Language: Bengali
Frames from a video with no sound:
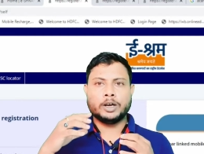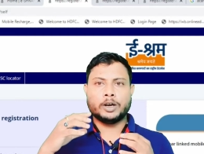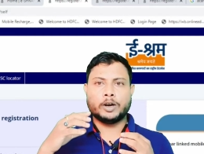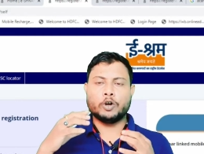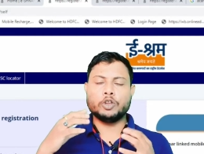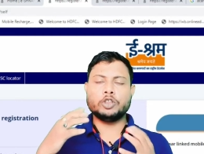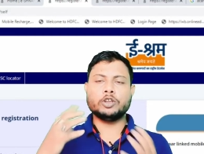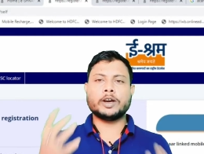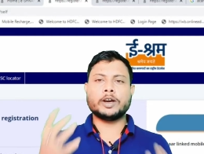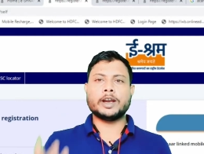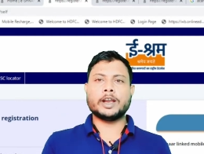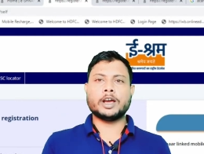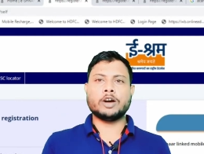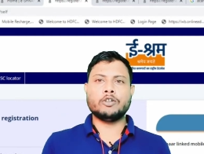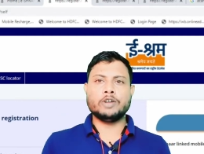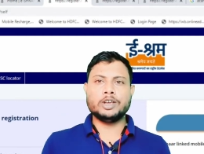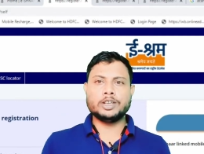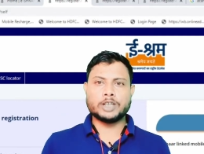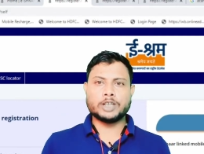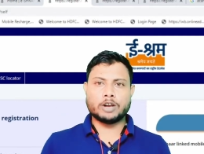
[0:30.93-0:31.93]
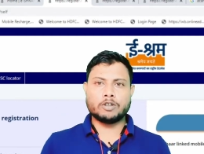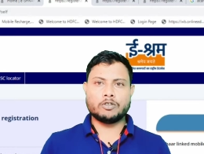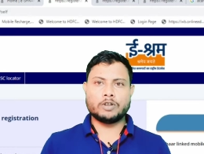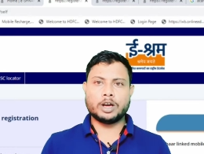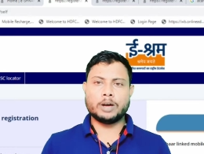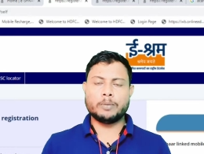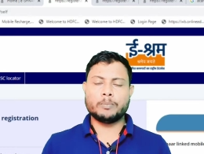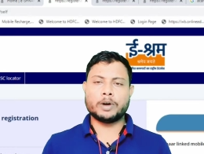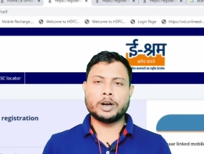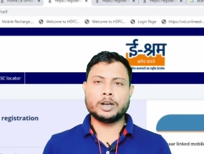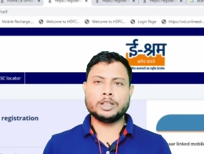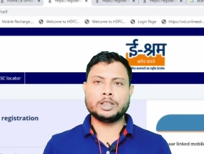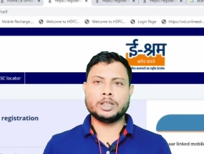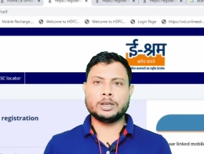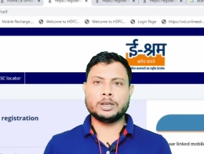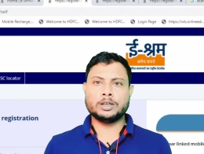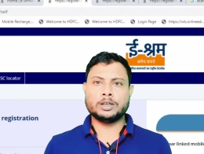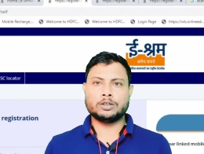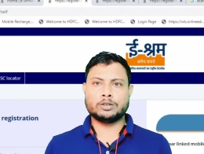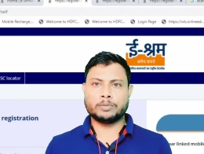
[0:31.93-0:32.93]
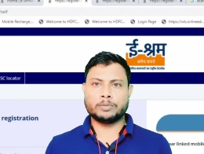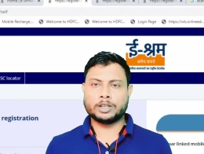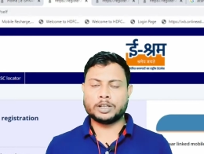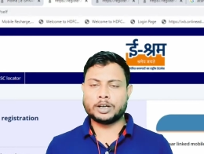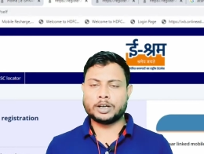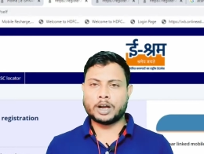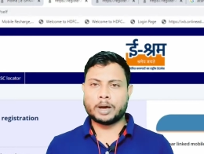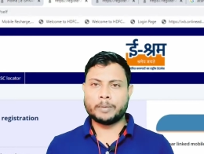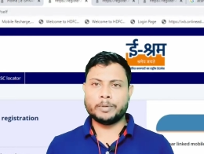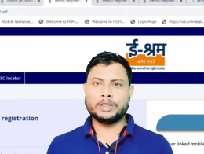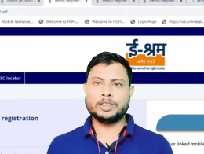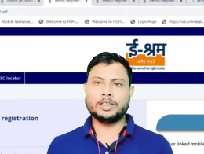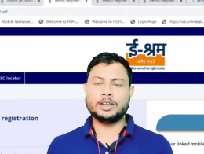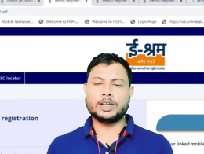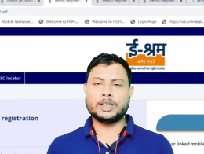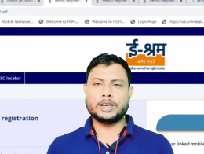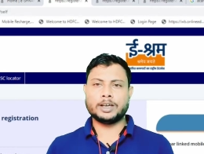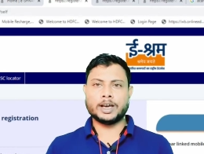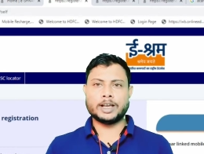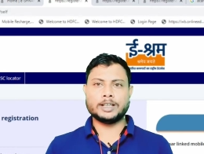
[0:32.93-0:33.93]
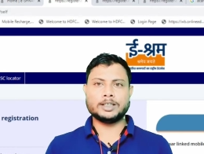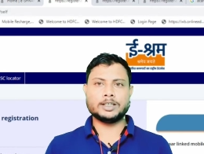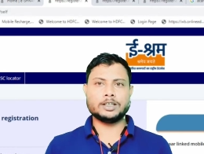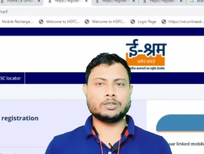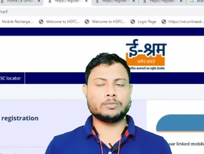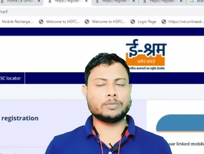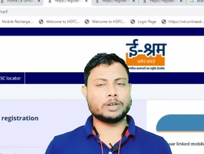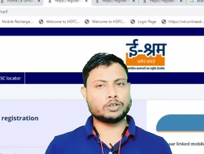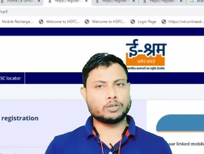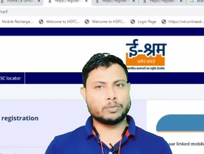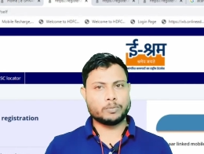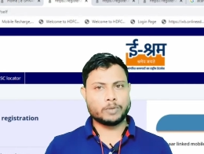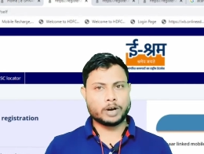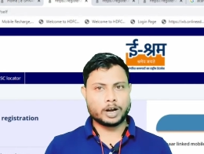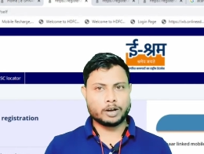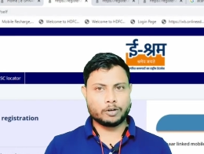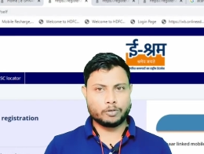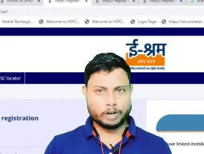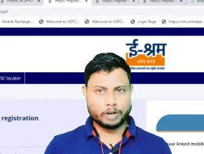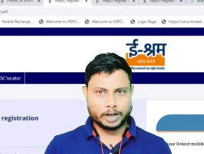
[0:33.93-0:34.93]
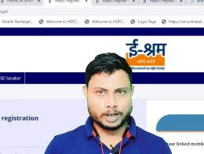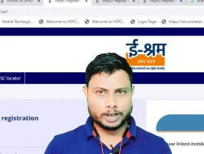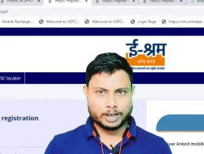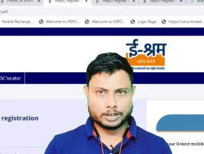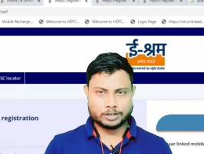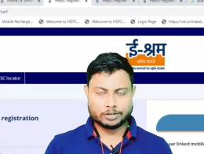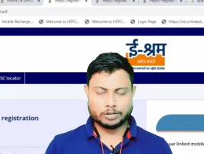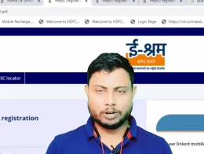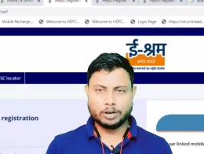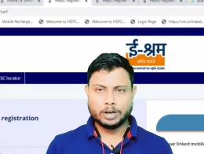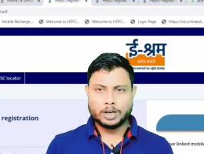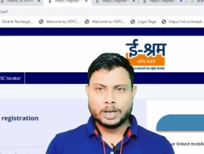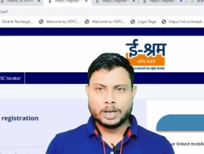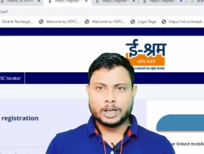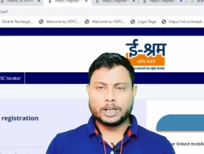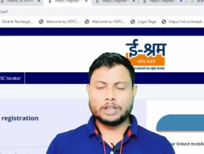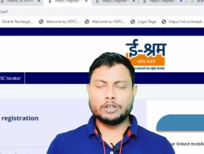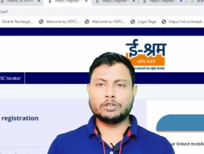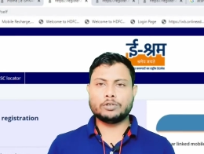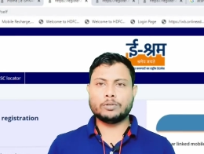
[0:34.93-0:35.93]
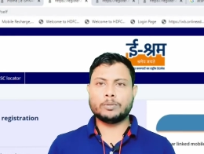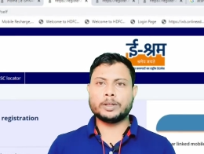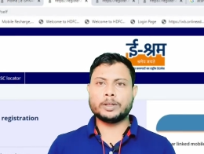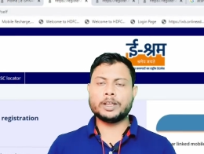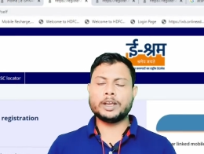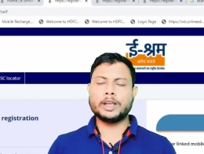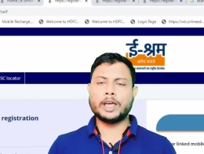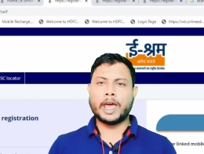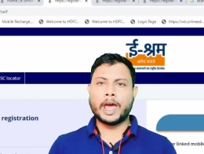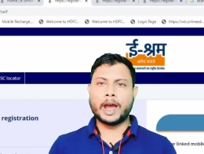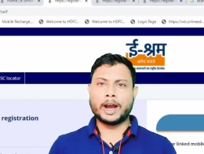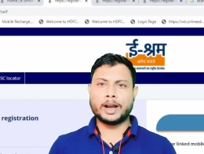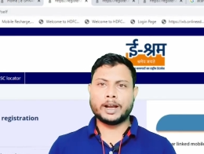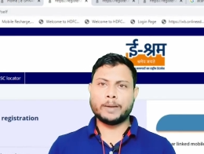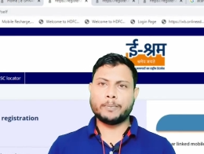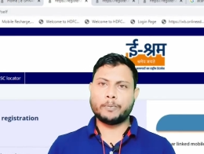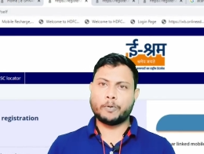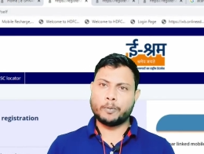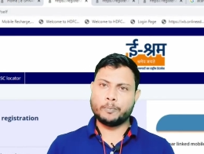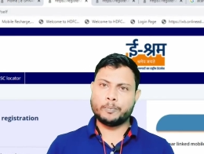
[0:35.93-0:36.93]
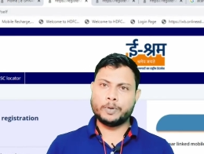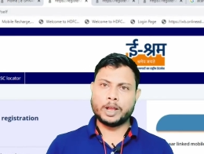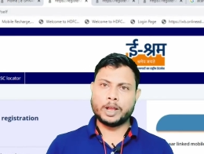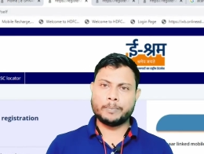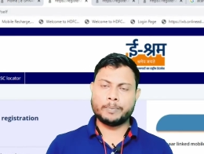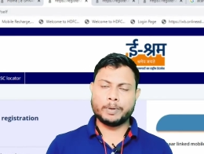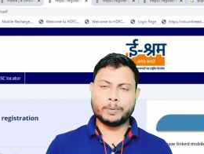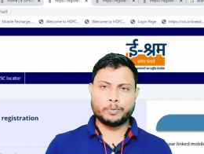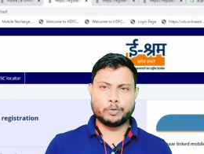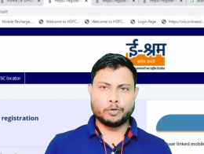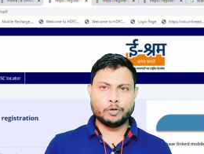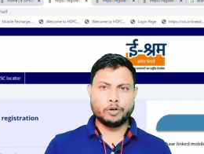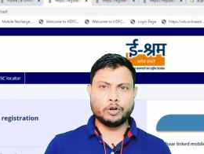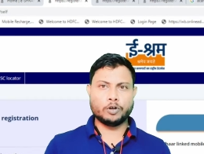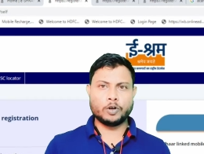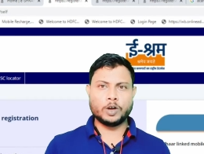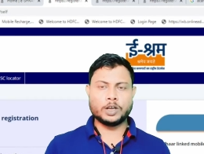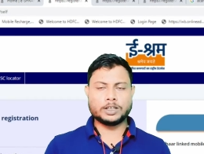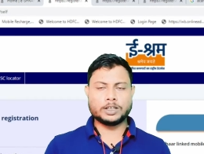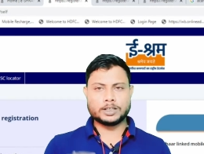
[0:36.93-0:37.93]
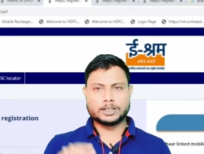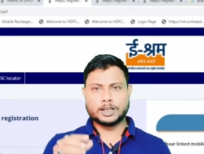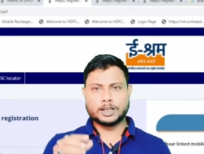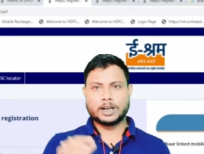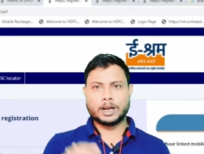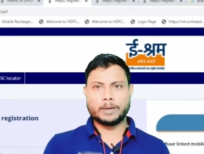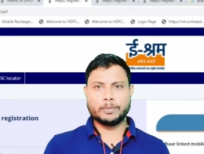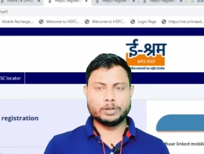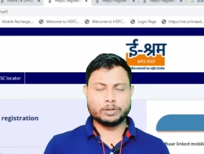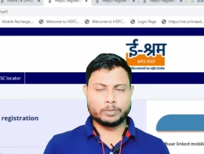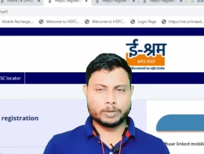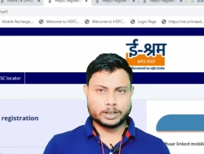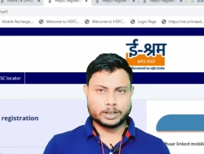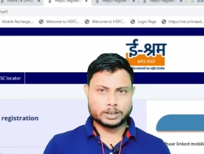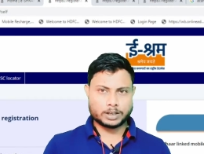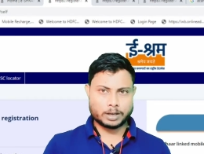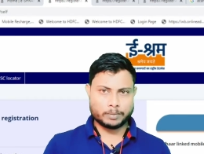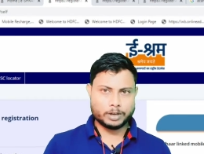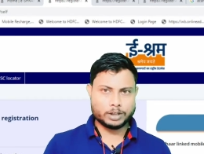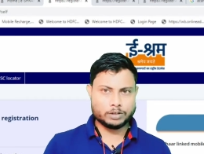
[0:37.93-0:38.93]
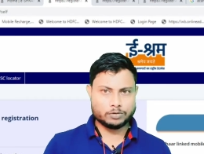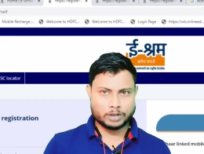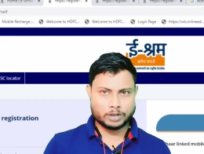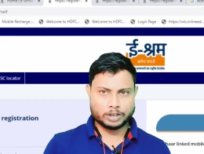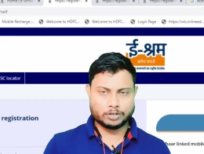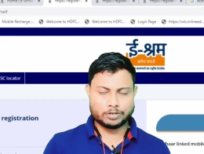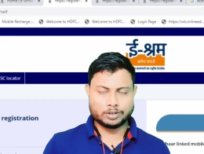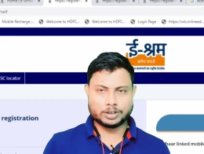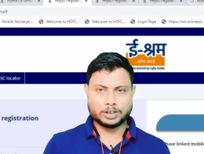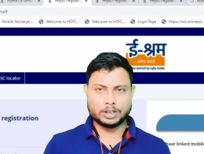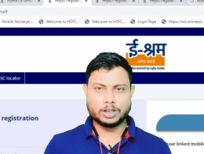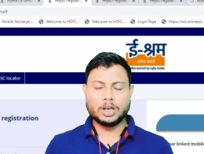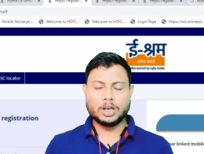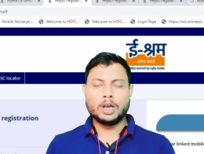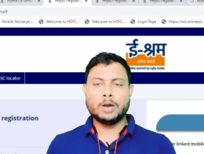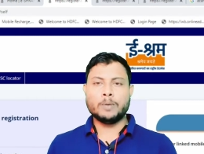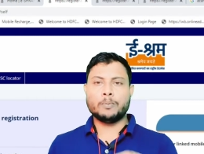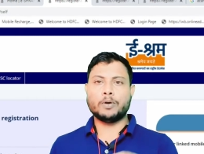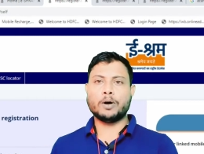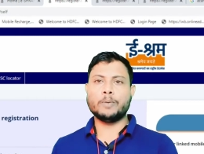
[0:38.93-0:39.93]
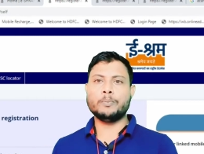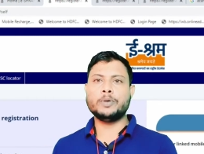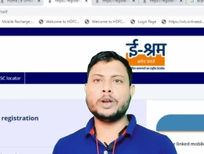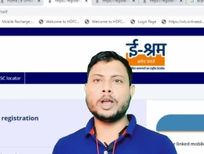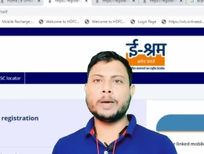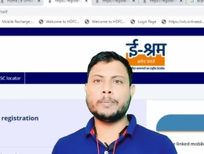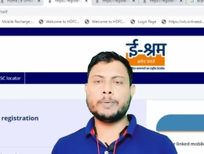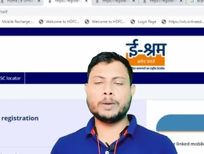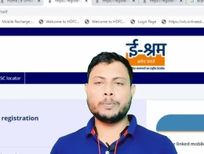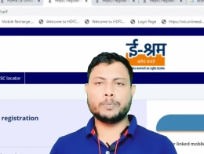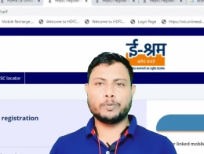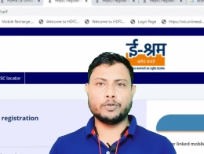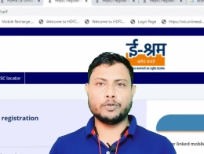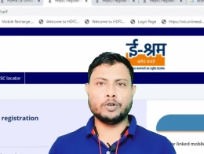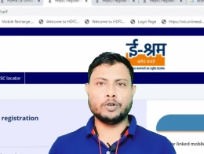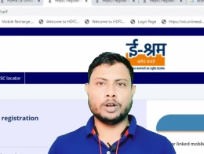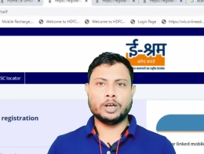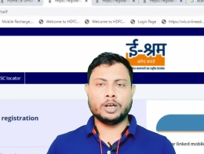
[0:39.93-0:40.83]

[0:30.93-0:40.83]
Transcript: হয়তো ক্যাটাগরি জানো না বাড়িতে তোমাদের গ্রামের দিকে গেছে তোমরা সমকার করে নিয়েছো কিন্তু তোমাদের একটা ফর্ম ফিল ভুল রয়েছে সেটা আমি তোমাদের সামনে তুলে ধরছি ফর্ম ফিল ভুল